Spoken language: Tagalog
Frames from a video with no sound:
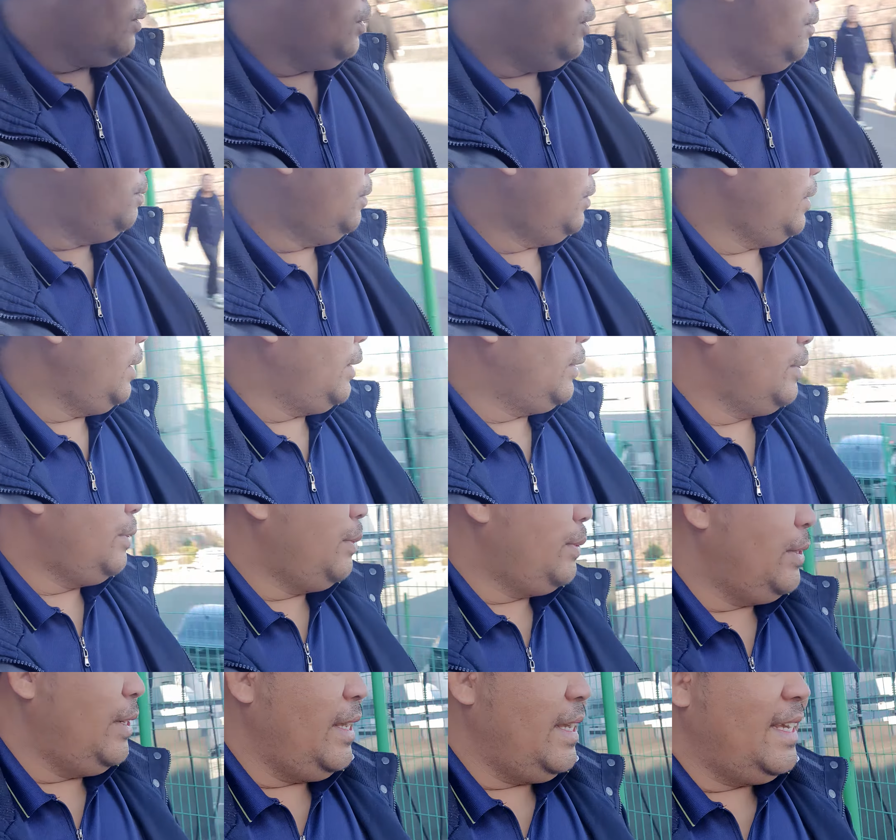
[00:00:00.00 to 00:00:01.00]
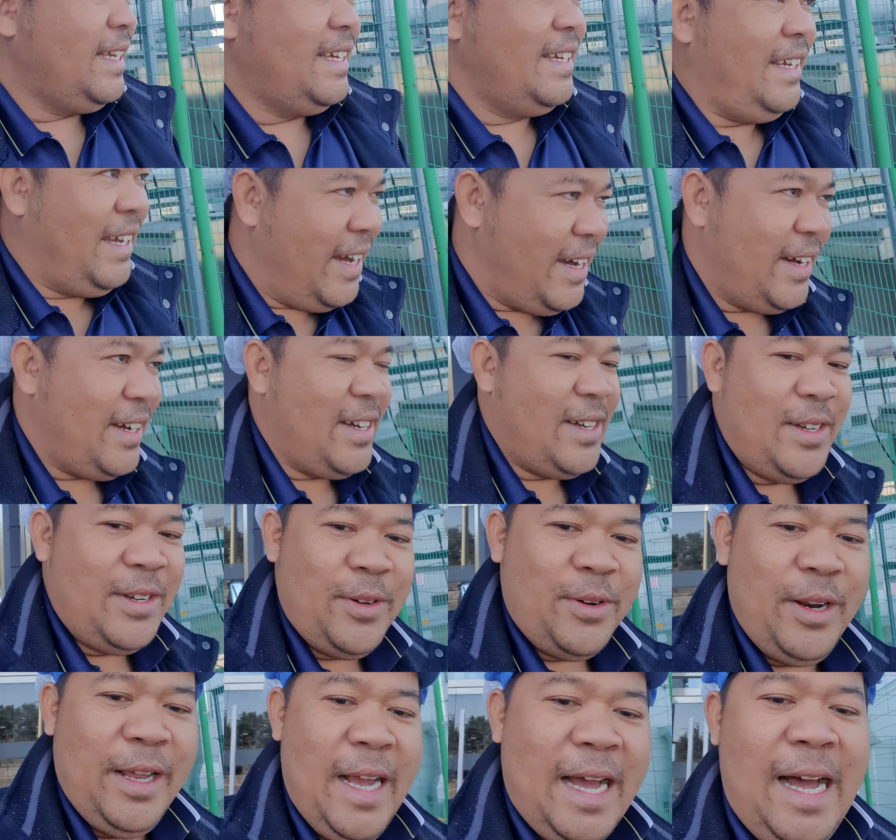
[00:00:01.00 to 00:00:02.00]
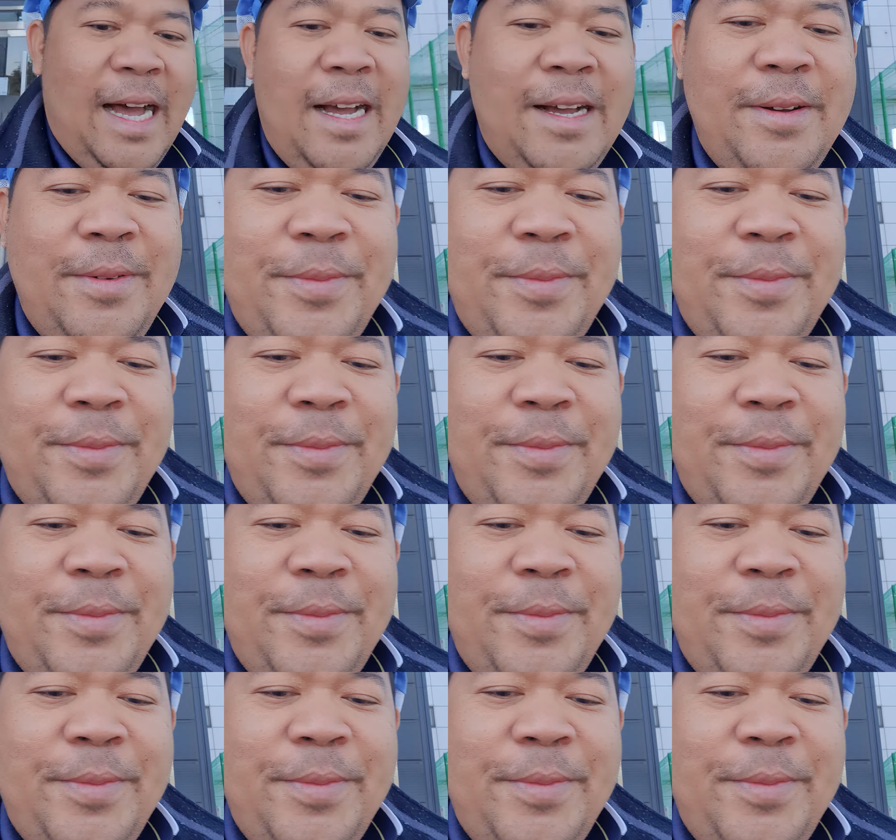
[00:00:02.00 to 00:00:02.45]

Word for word: good morning good morning yeah origa